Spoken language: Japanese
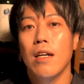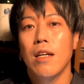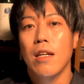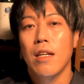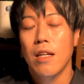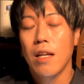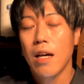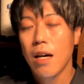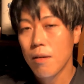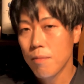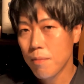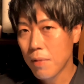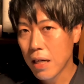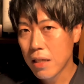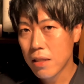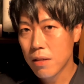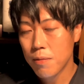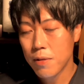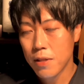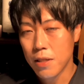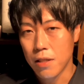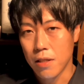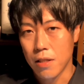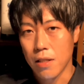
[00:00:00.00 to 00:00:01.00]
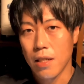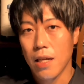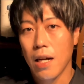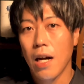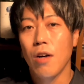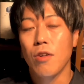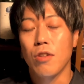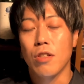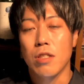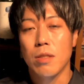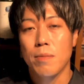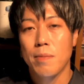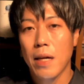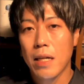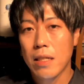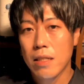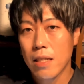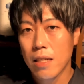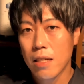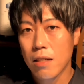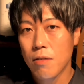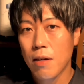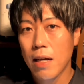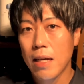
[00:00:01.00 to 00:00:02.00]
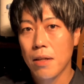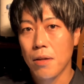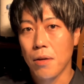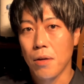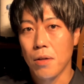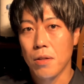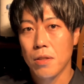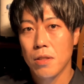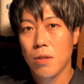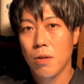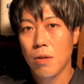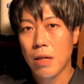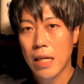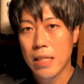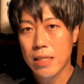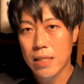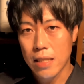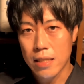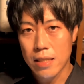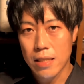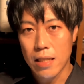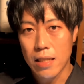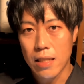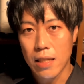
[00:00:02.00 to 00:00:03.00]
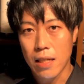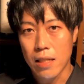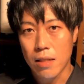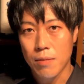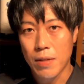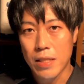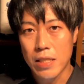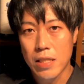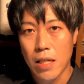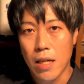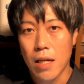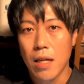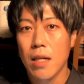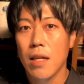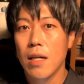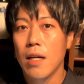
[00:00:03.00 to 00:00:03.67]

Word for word: ラ・バーグブルー青のスパークリングワインを紹介させていただきました。